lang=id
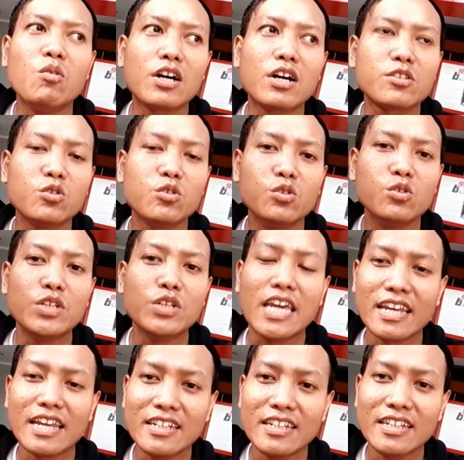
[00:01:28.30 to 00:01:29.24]
waktu
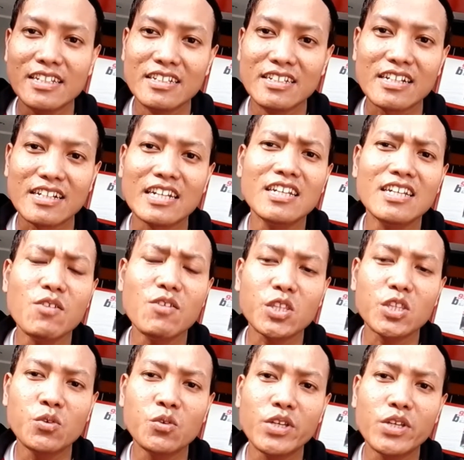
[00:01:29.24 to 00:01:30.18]
weekendnya karena
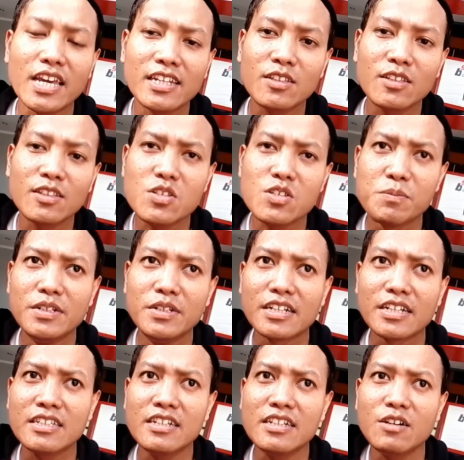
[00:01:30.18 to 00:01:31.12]
waktu weekend itu
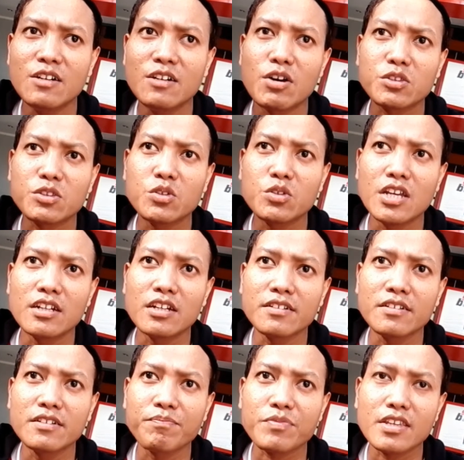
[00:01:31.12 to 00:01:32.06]
sebenarnya waktu yang
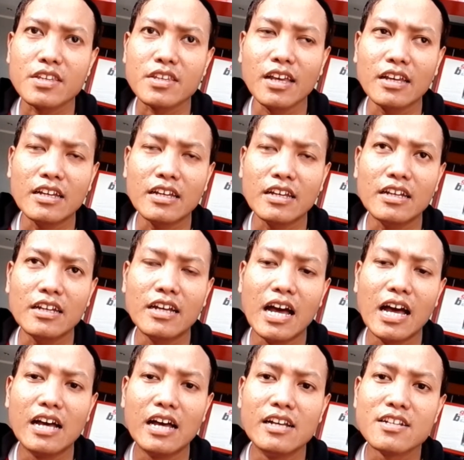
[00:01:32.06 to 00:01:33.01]
uh,
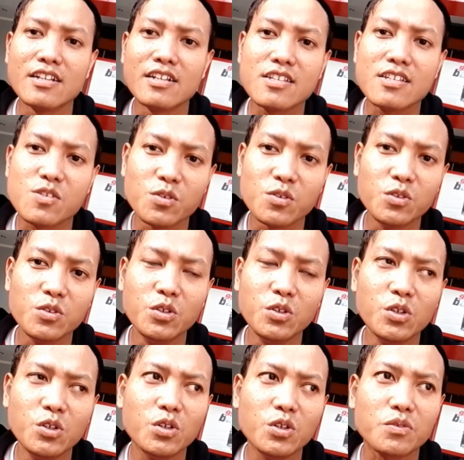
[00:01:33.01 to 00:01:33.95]

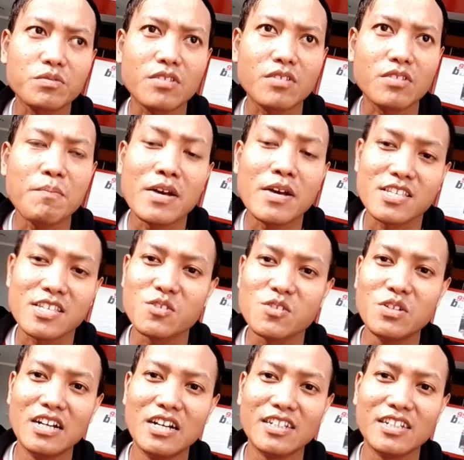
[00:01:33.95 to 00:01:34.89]
sungguh emas
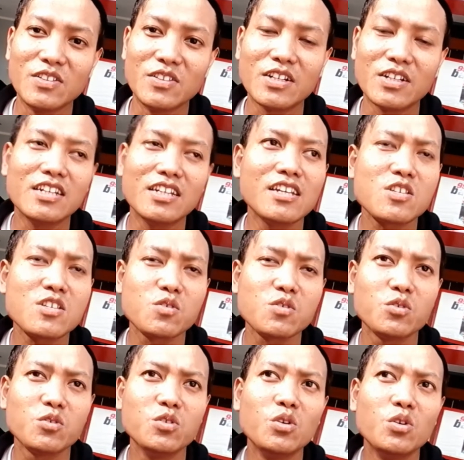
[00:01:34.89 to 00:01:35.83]
juga ya gitu kan ya
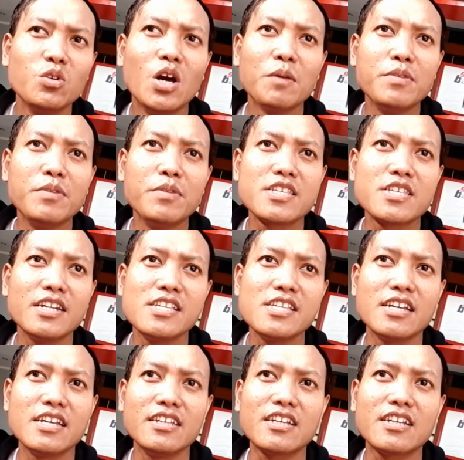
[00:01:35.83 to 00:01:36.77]
sungguh bisa
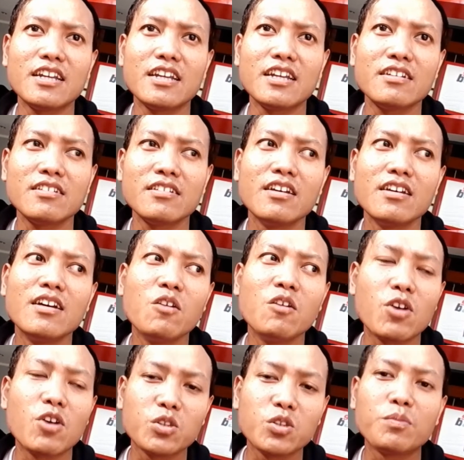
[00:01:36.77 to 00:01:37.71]
dijadikan
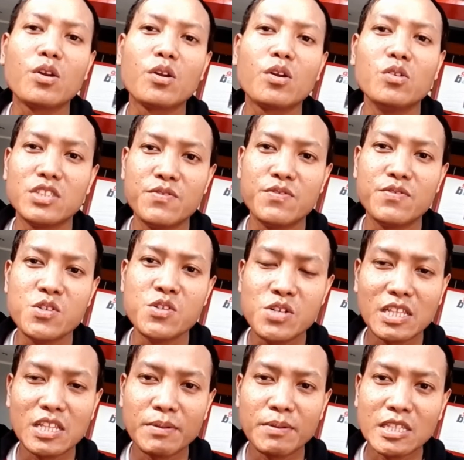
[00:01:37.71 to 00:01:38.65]
waktu produktif
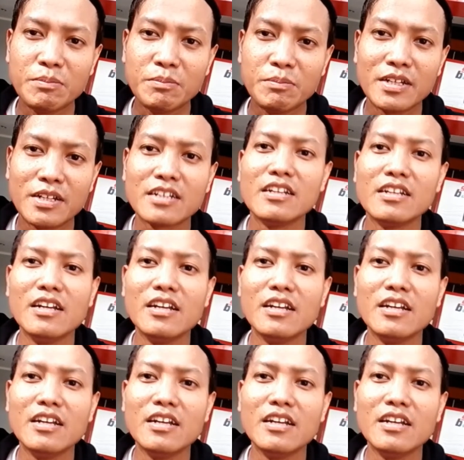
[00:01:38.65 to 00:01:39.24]
juga teman-teman